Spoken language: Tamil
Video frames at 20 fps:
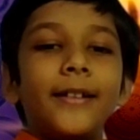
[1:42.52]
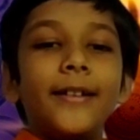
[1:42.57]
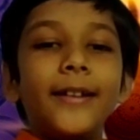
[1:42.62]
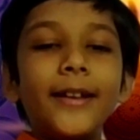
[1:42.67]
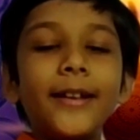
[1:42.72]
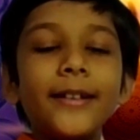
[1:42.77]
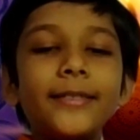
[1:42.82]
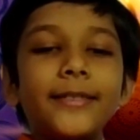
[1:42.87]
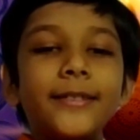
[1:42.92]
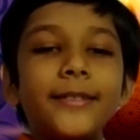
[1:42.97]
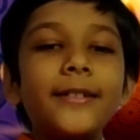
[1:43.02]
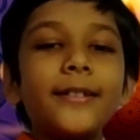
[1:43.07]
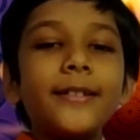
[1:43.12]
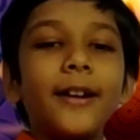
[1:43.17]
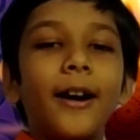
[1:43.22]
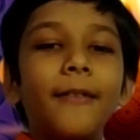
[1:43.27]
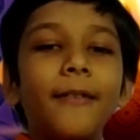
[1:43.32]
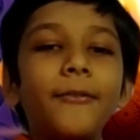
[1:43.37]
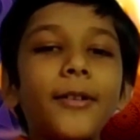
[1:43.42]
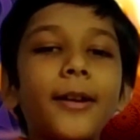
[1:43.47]
நேத்து
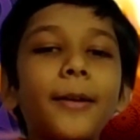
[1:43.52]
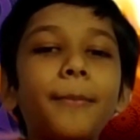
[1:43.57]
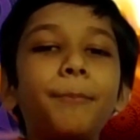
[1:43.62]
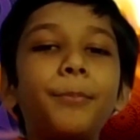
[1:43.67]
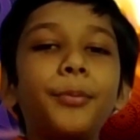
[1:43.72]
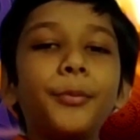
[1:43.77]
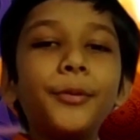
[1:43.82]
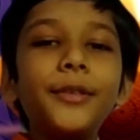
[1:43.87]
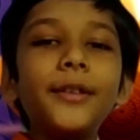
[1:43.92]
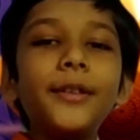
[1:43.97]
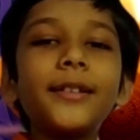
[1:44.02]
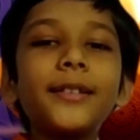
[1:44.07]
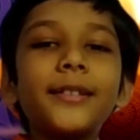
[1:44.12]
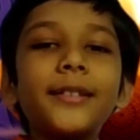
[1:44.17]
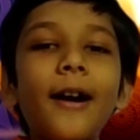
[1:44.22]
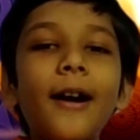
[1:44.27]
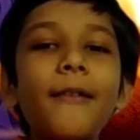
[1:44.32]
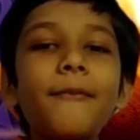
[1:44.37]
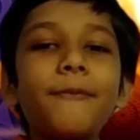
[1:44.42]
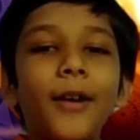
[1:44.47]
அவர
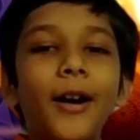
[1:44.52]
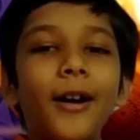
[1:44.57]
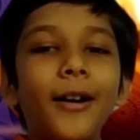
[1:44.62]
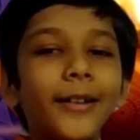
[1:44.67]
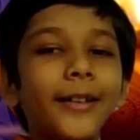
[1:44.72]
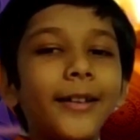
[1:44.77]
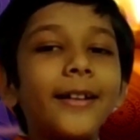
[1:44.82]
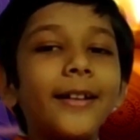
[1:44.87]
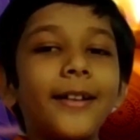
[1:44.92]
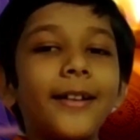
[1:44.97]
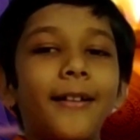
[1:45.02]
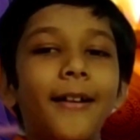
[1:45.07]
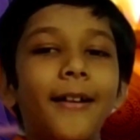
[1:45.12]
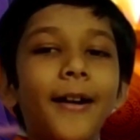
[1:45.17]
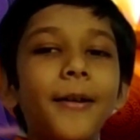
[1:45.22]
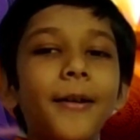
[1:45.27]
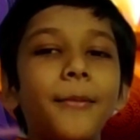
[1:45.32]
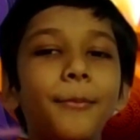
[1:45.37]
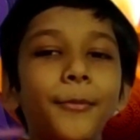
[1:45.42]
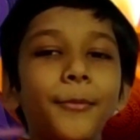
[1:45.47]
புதுசா வாங்கின
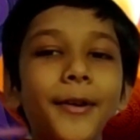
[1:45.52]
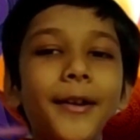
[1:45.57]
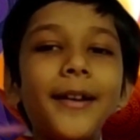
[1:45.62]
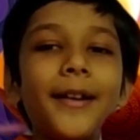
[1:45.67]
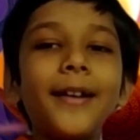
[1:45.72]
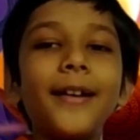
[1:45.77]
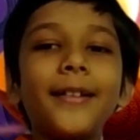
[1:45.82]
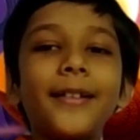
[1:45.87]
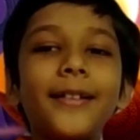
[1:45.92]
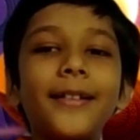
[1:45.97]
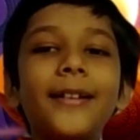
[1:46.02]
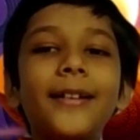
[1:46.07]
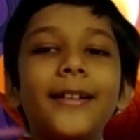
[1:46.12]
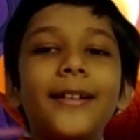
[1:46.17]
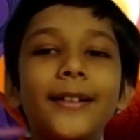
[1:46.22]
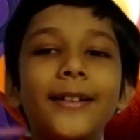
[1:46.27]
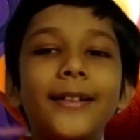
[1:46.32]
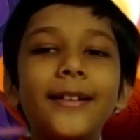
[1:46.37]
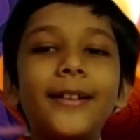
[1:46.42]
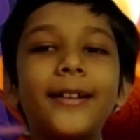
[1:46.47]
கார் முன்னாடி
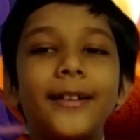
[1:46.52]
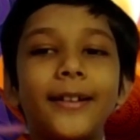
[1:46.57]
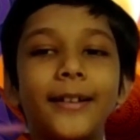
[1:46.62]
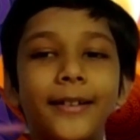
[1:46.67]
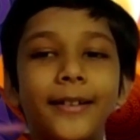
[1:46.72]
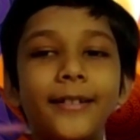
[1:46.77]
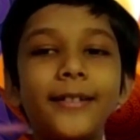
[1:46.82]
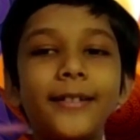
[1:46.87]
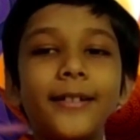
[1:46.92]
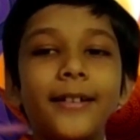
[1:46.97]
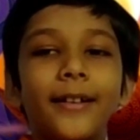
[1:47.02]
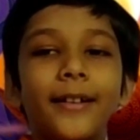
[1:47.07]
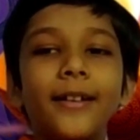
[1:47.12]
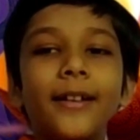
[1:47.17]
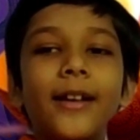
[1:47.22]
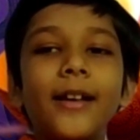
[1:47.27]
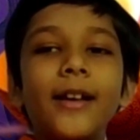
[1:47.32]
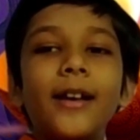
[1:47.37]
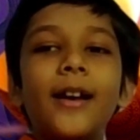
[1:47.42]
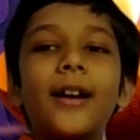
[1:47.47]
நின்னுக்கிட்டு
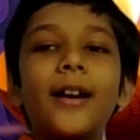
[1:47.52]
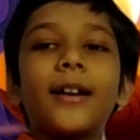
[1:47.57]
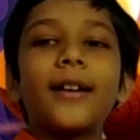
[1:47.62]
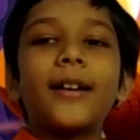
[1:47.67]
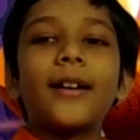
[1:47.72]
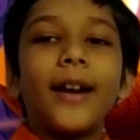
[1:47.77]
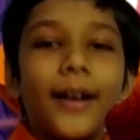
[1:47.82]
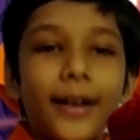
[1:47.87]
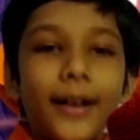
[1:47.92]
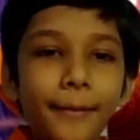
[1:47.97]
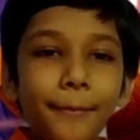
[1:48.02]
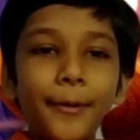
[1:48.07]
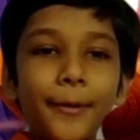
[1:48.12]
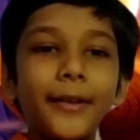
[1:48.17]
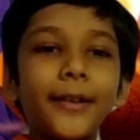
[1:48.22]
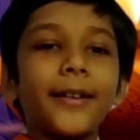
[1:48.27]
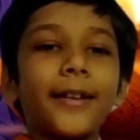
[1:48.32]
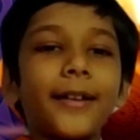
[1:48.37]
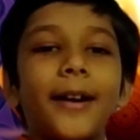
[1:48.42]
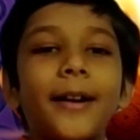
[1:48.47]

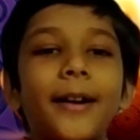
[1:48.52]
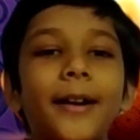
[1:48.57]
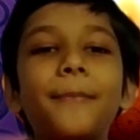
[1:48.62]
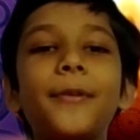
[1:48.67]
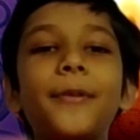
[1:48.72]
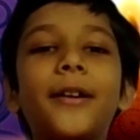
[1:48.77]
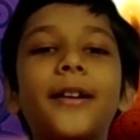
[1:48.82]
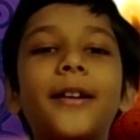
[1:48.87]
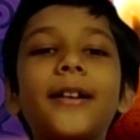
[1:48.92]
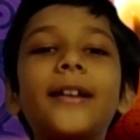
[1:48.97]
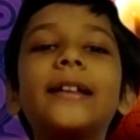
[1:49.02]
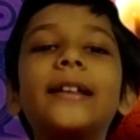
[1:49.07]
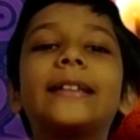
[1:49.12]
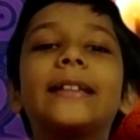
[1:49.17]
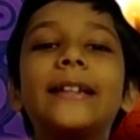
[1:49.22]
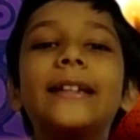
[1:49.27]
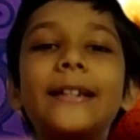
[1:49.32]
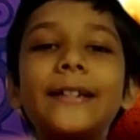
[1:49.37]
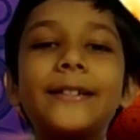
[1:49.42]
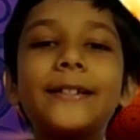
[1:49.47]
கக்கபுக்கு கக்கபுக்குன்னு
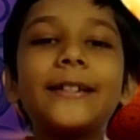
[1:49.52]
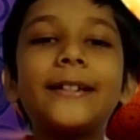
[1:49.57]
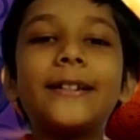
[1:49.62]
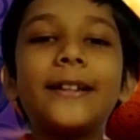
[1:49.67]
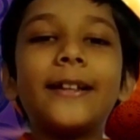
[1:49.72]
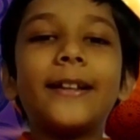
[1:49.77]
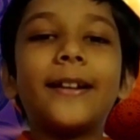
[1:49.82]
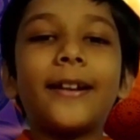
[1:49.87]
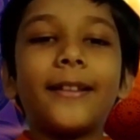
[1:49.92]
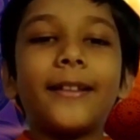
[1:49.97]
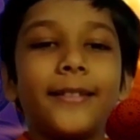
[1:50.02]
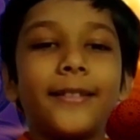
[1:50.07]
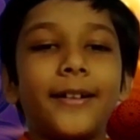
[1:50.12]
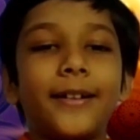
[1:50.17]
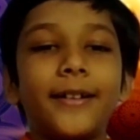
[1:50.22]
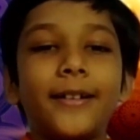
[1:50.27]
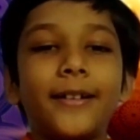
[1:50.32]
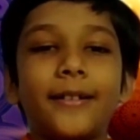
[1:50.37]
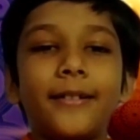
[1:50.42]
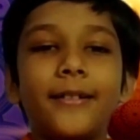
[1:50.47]
சிரிச்சிட்டு
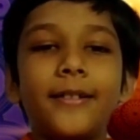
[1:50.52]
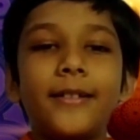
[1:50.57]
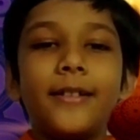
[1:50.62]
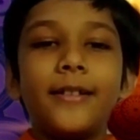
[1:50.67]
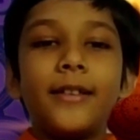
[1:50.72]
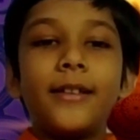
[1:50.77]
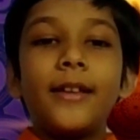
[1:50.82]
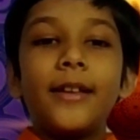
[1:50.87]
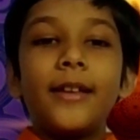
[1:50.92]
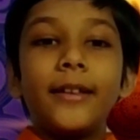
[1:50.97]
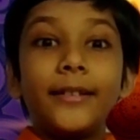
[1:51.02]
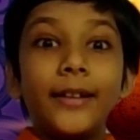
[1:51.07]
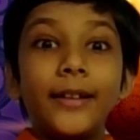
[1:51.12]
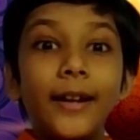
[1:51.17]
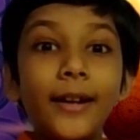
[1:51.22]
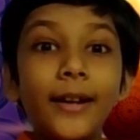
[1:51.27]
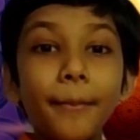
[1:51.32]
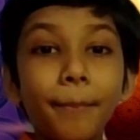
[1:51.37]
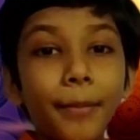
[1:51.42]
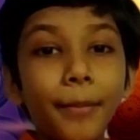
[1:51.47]
இருந்தார்
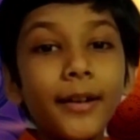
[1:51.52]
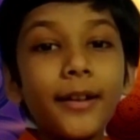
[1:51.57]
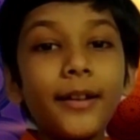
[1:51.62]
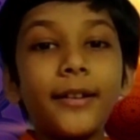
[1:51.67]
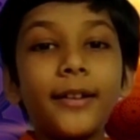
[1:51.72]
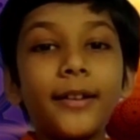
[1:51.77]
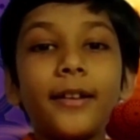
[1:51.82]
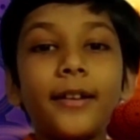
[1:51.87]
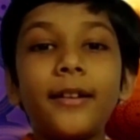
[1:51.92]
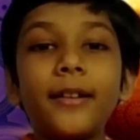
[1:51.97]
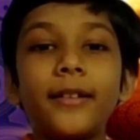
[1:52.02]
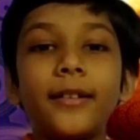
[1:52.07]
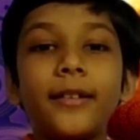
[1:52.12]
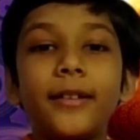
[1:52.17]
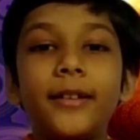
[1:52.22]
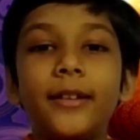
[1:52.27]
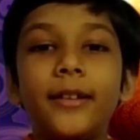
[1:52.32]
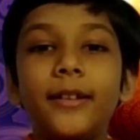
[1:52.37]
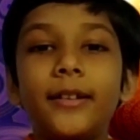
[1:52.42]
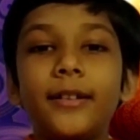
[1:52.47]
என்ன பண்ணிட்டு
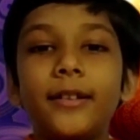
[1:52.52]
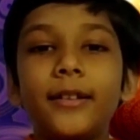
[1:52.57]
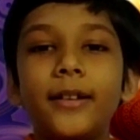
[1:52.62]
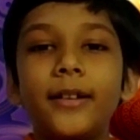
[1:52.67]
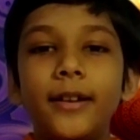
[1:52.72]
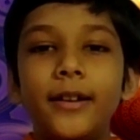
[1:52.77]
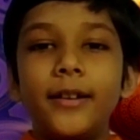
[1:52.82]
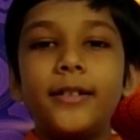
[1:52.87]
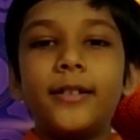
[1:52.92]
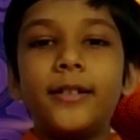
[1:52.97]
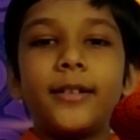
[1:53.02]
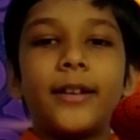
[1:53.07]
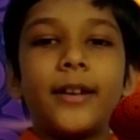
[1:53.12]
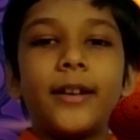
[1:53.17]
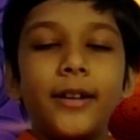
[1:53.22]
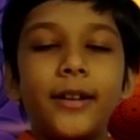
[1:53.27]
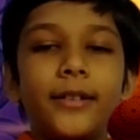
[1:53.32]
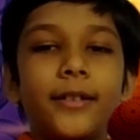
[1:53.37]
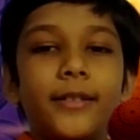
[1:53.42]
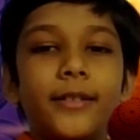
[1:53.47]
இருக்கீங்கன்னு
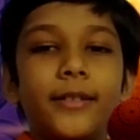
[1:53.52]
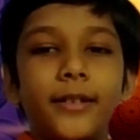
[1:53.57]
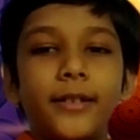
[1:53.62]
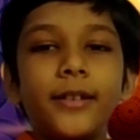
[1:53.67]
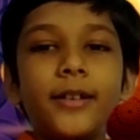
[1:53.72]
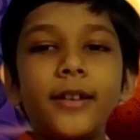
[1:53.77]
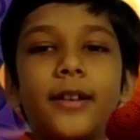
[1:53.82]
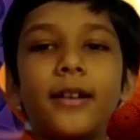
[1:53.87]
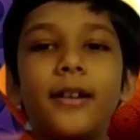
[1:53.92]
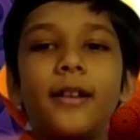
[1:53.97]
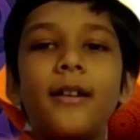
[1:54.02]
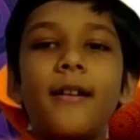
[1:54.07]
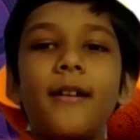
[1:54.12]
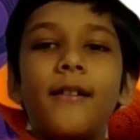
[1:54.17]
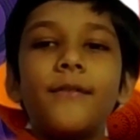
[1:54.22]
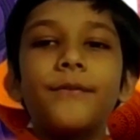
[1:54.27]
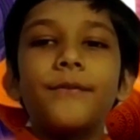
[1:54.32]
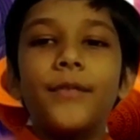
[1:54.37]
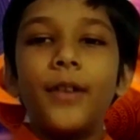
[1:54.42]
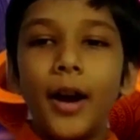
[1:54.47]
கேட்டதுக்கு
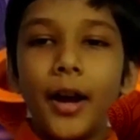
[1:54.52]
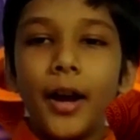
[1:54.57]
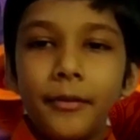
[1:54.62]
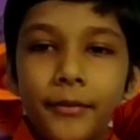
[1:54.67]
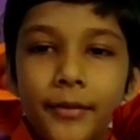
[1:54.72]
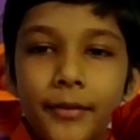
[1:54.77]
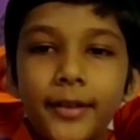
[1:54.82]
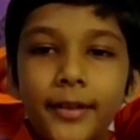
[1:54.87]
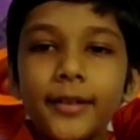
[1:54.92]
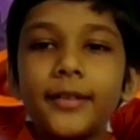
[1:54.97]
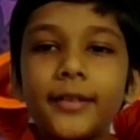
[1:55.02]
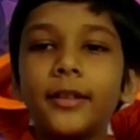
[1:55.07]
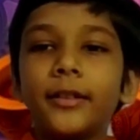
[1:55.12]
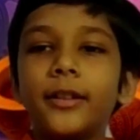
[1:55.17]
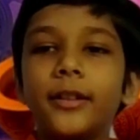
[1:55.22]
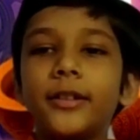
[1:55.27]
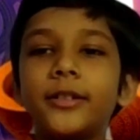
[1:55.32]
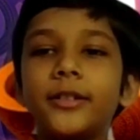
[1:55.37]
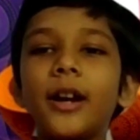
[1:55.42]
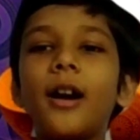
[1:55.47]
வாய் விட்டு
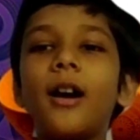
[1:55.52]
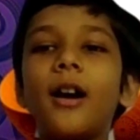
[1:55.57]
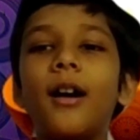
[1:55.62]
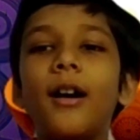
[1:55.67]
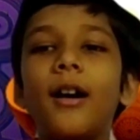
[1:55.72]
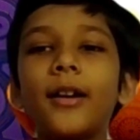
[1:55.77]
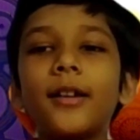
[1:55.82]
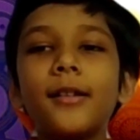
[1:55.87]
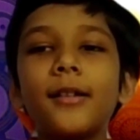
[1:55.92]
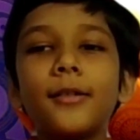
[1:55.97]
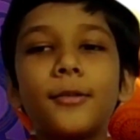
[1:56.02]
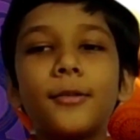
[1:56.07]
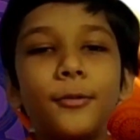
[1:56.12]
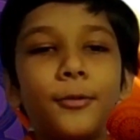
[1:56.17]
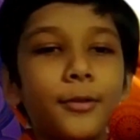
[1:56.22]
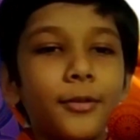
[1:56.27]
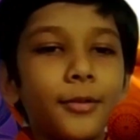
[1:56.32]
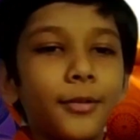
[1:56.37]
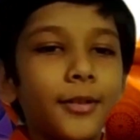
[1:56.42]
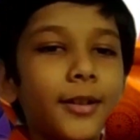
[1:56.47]
சிரிச்சா ஆயில்
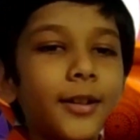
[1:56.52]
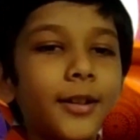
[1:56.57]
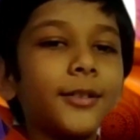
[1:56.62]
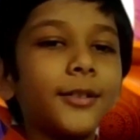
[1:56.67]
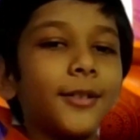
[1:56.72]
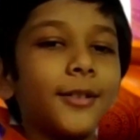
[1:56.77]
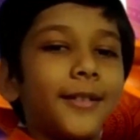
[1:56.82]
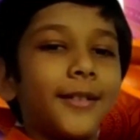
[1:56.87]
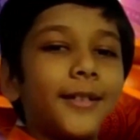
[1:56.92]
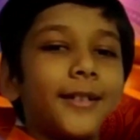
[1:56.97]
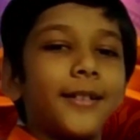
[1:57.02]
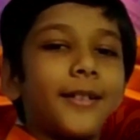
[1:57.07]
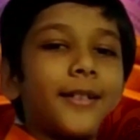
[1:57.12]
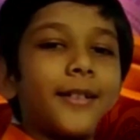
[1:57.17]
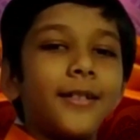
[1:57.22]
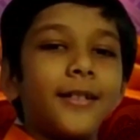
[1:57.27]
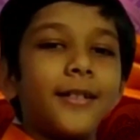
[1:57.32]
கூடும்னு சொன்னார்